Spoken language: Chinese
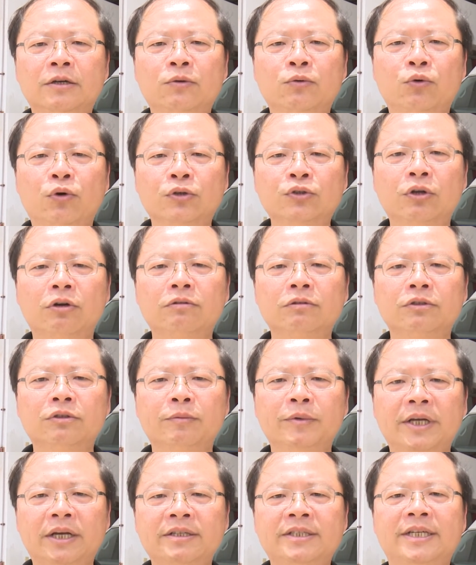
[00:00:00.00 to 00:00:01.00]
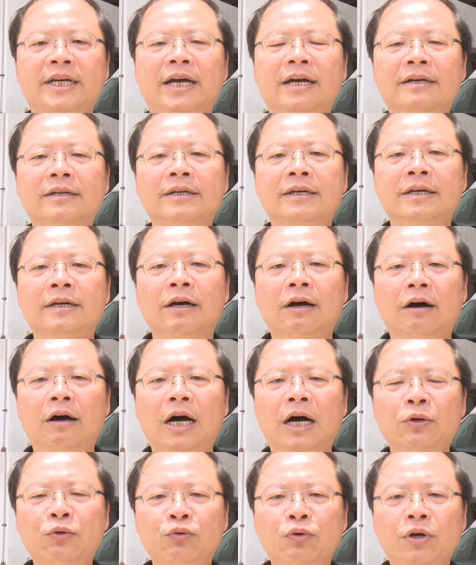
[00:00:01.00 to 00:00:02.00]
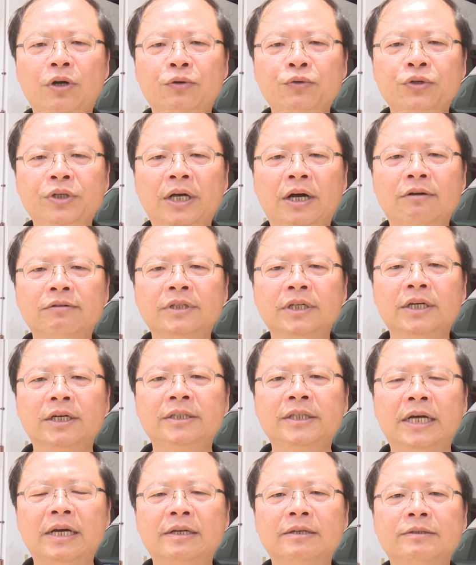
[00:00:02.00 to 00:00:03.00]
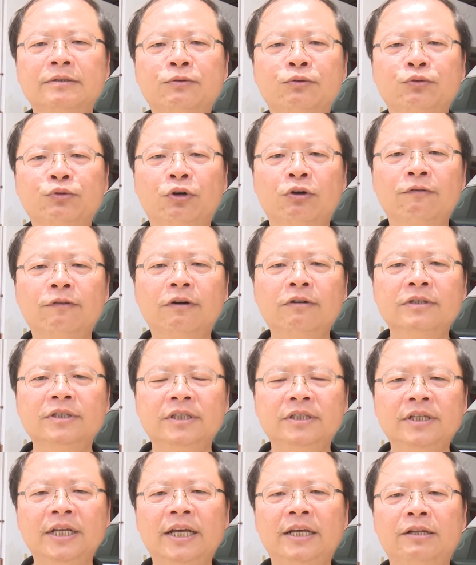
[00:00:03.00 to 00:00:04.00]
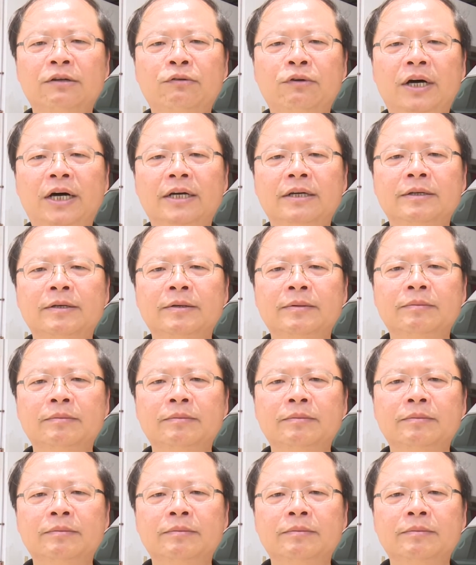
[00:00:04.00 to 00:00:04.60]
活动就比较强哦啊，如果有遇到这个像虎头蜂之类的话，